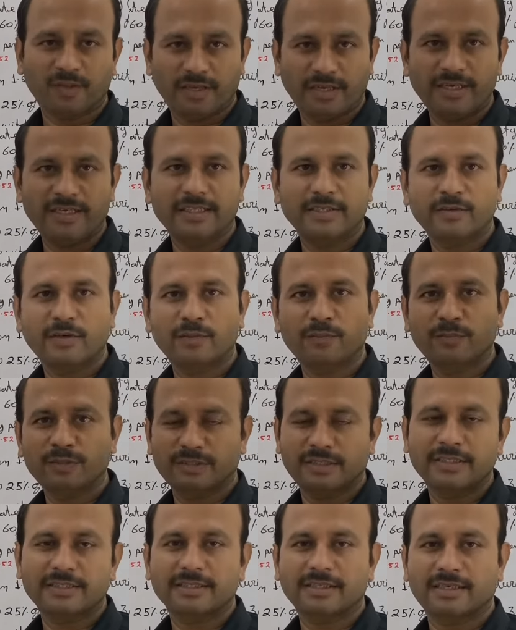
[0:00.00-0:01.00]
यानी जब आप
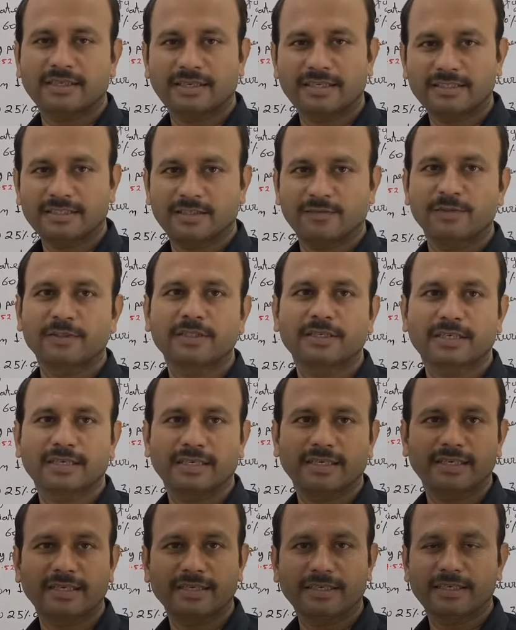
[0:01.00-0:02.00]
बिजनेस कर रहे हैं सर्विस कर
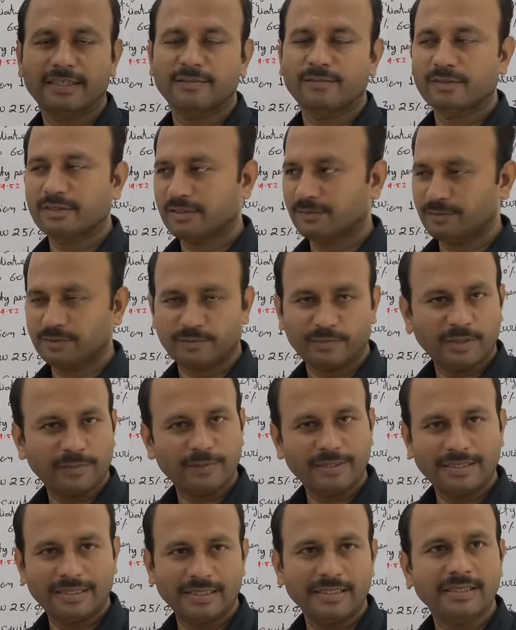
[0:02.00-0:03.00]
रहे हैं यंग एज में तब इसमें
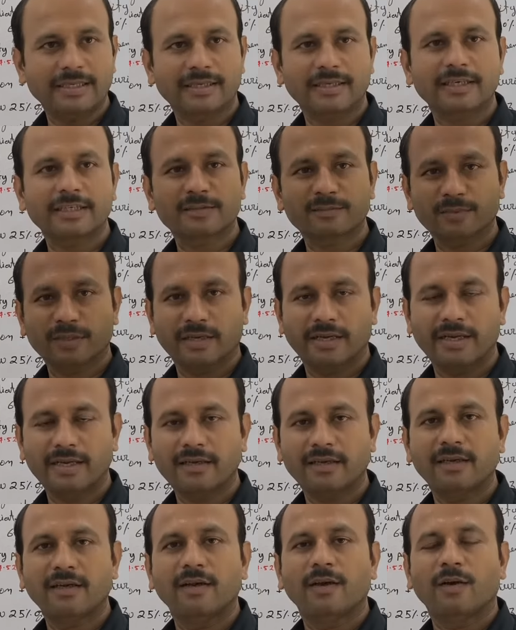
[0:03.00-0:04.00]
आप एंट्री करें इसमें आएँ
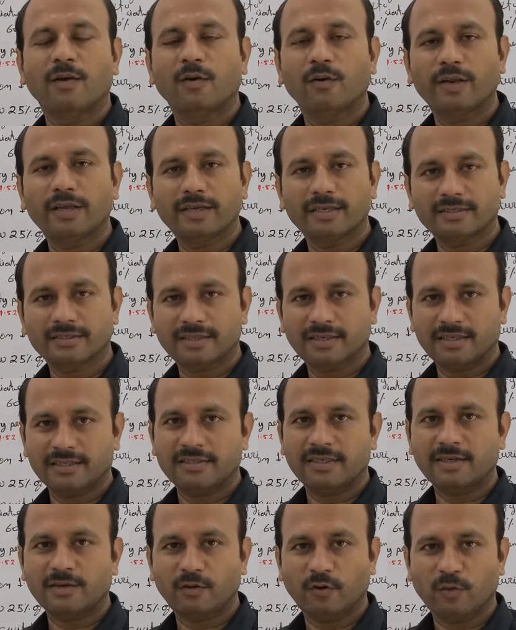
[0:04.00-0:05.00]
और एक अच्छा
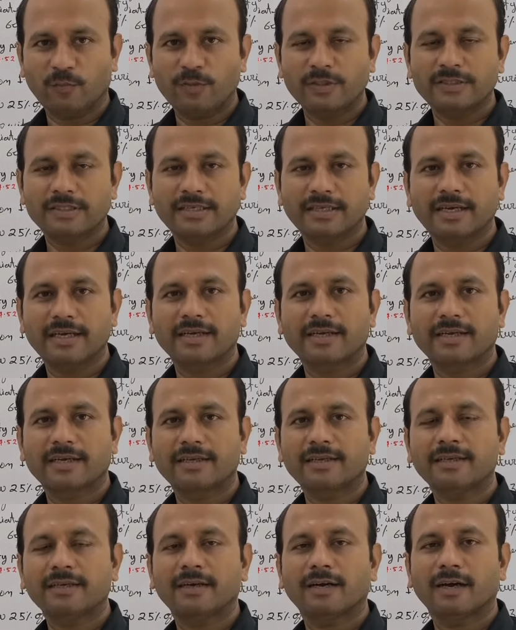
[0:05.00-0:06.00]
खासा कॉर्पस तैयार
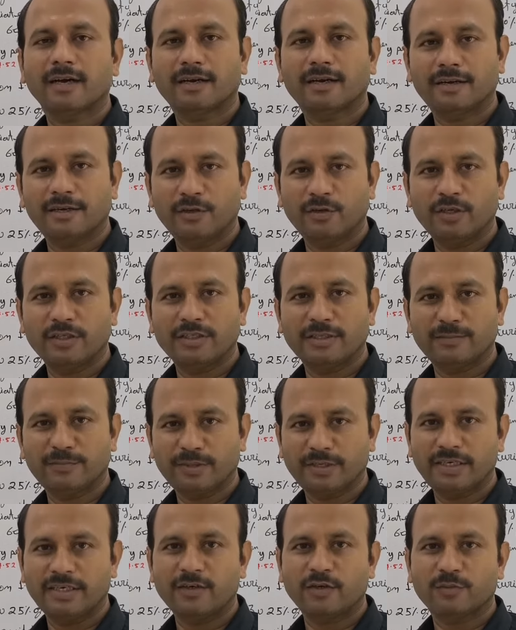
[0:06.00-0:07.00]
करें ड्यूरिंग द
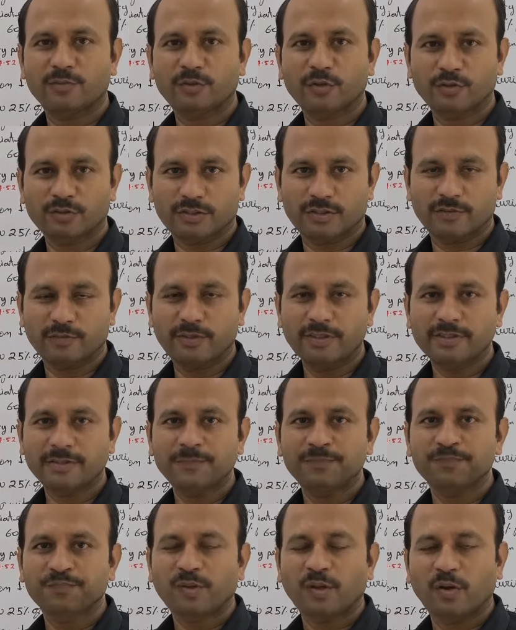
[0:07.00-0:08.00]
पीरियड ऑफ योर सर्विस
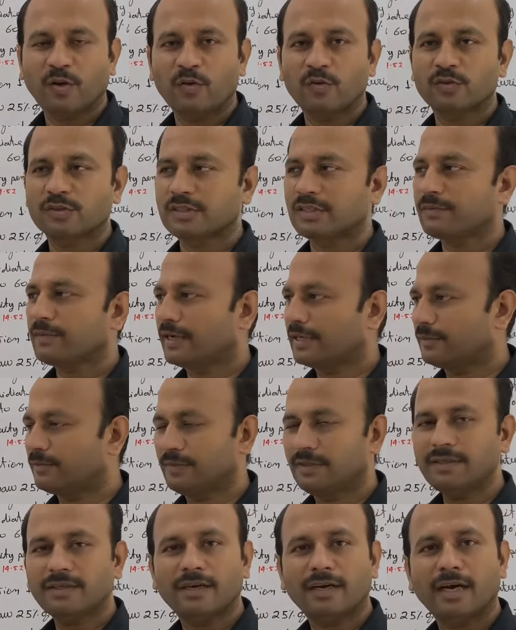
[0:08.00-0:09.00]
और उसके बाद
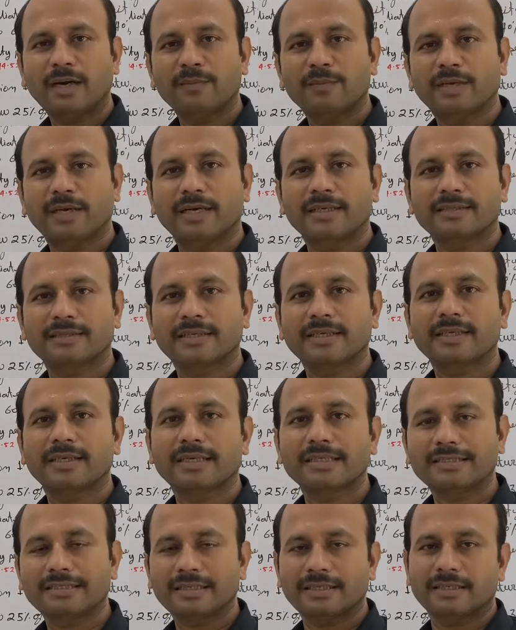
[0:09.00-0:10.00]
में आप यहाँ से एक
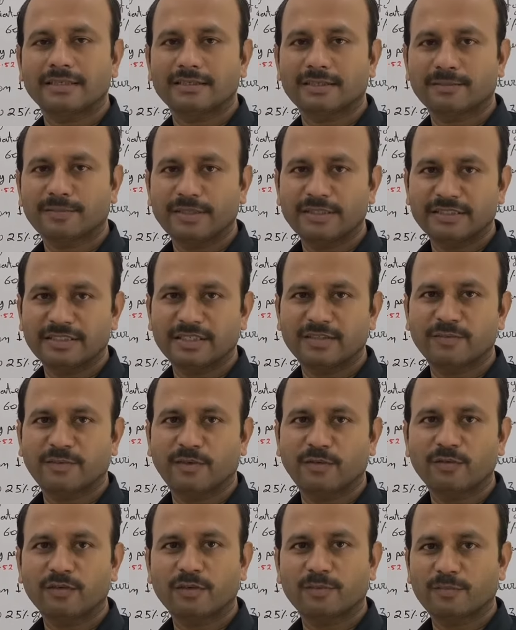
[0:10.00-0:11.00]
अच्छा खासा पेंशन
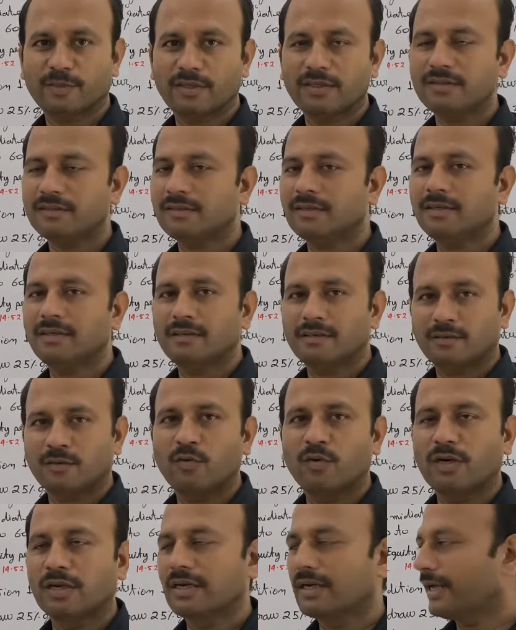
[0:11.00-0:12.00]
अमाउंट अपना
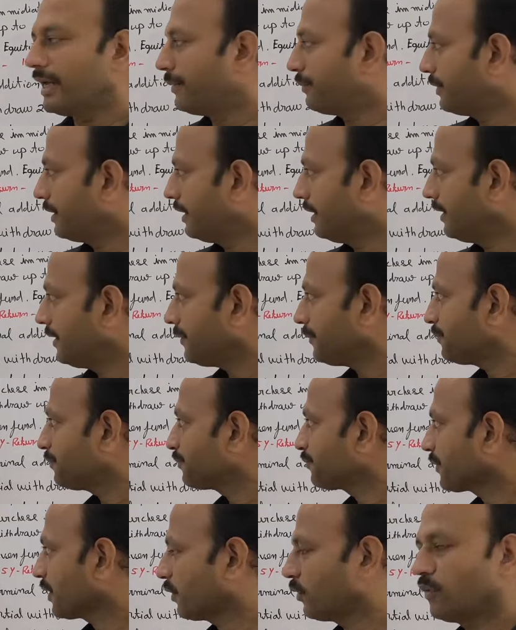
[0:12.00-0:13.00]
गोल्डन लाइफ के लिए
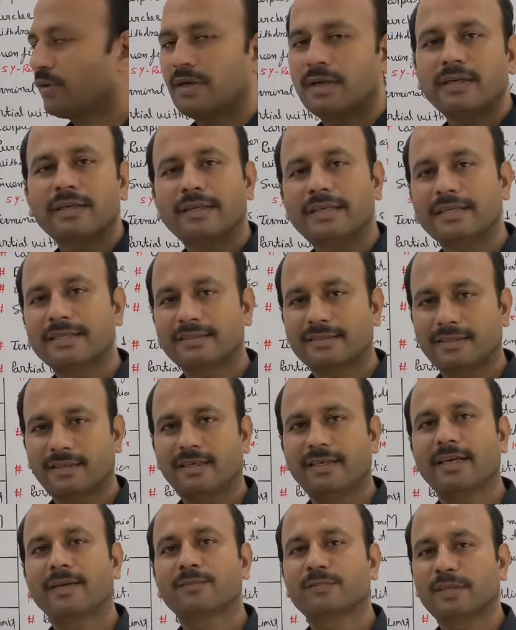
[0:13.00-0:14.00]
गोल्डन ईयर्स के
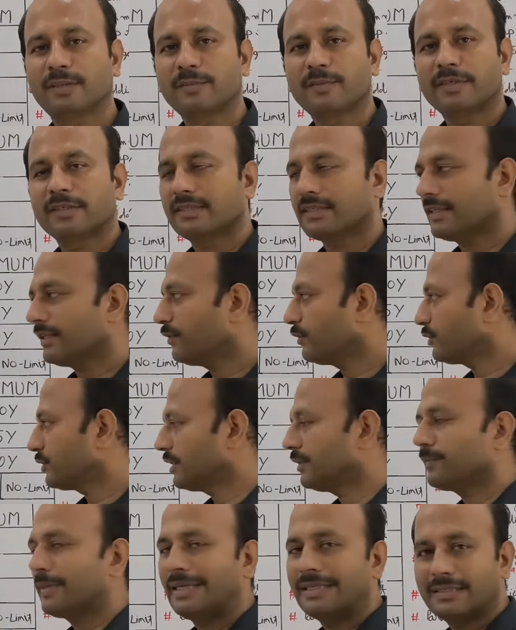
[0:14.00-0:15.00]
लिए आप सेव कर सकें और
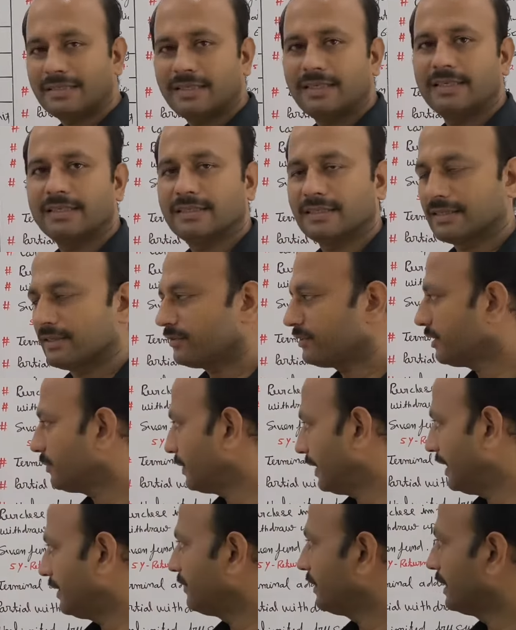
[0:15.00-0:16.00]
उसकी पेंशन ले सकें उसके
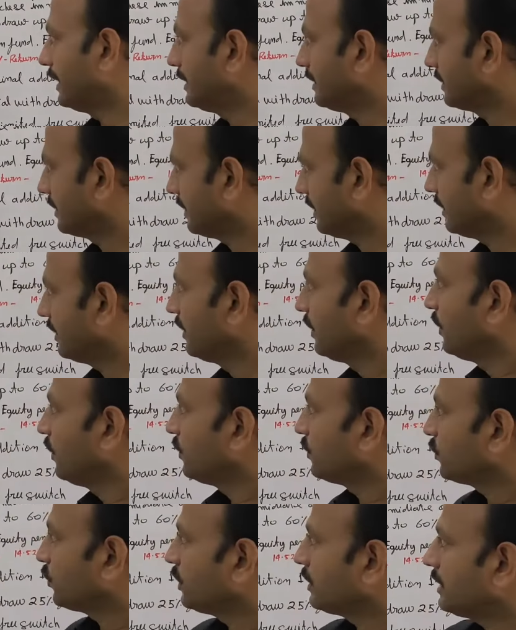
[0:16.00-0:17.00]
बेनिफिट ले सकें
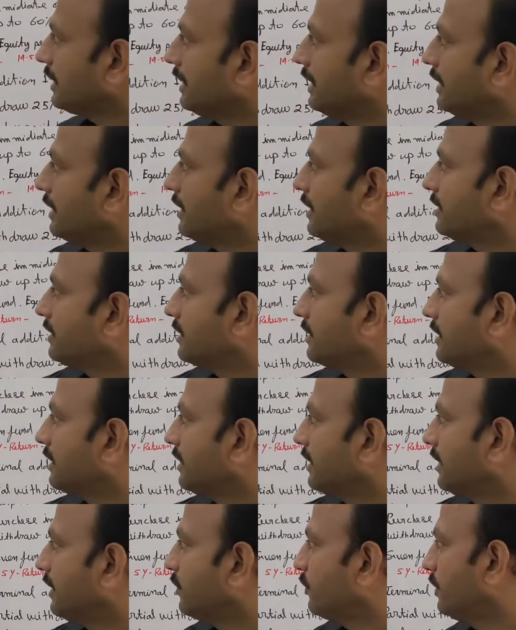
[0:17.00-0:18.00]
सो so, इसकी एंट्री एज रखी
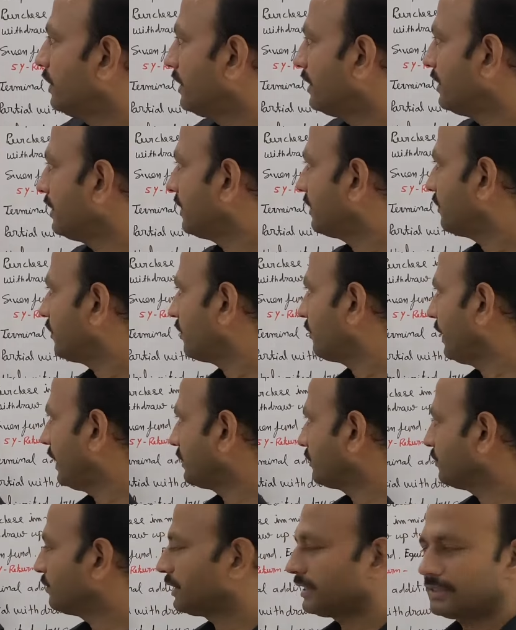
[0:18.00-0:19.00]
गई है ट्वेंटी ईयर और
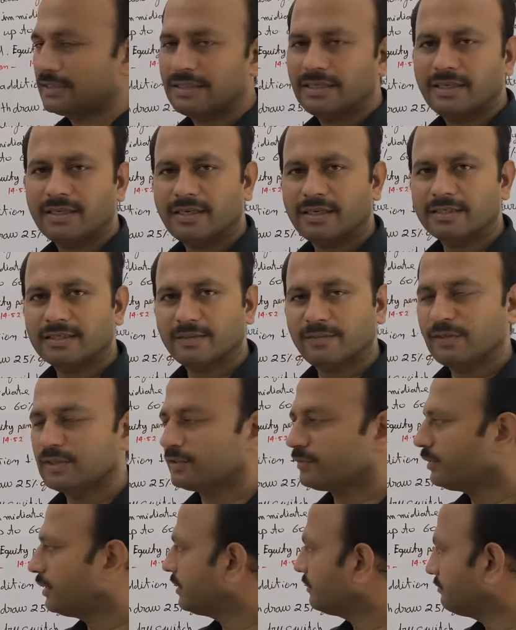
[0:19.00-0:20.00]
मैक्सिमम सिक्सटी ईयर इसके
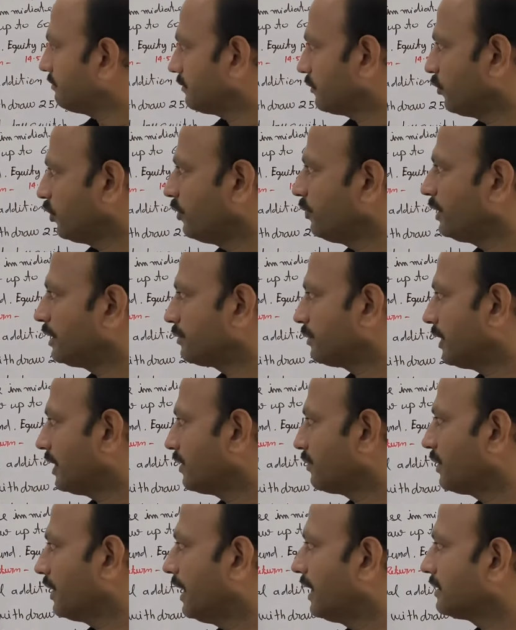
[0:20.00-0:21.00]
बीच में कोई भी इस
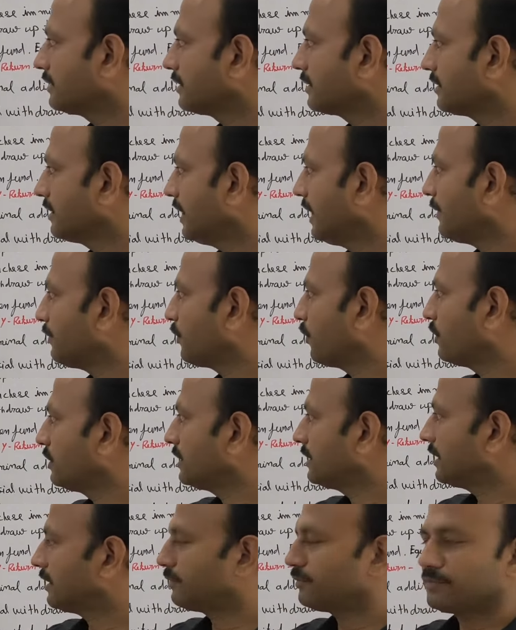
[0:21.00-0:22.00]
प्लान में आ सकता है
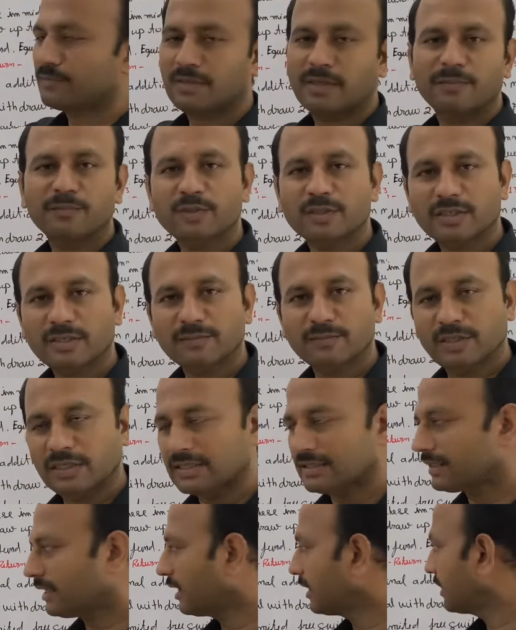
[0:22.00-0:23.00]
पॉलिसी टर्म कम से कम
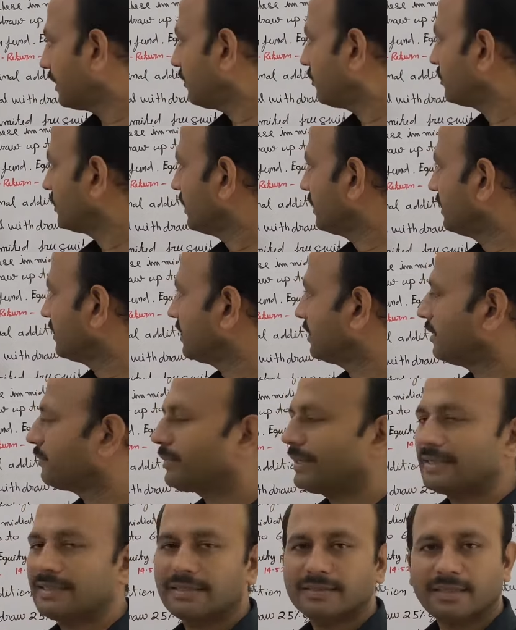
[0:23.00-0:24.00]
दस साल का और ज़्यादा से ज़्यादा
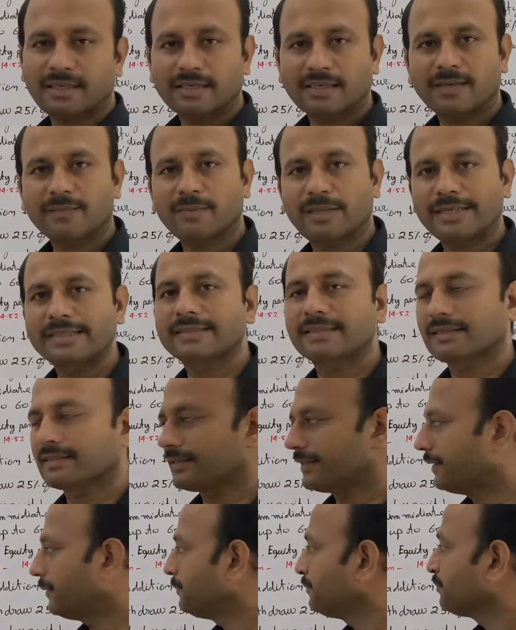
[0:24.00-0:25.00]
पैंतीस साल का आप ले
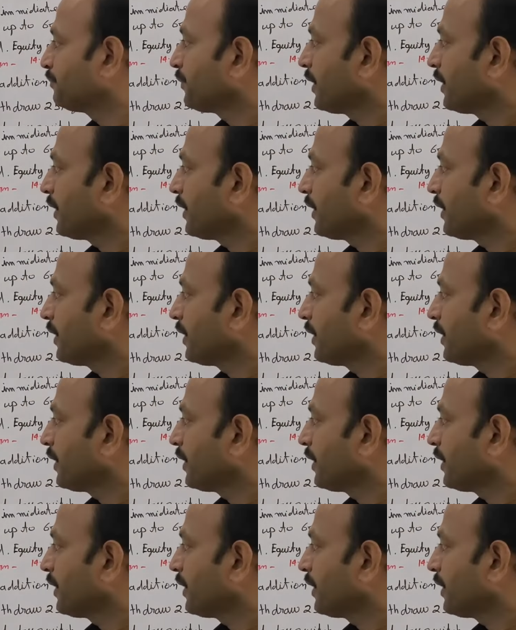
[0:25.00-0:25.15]
सकते हैं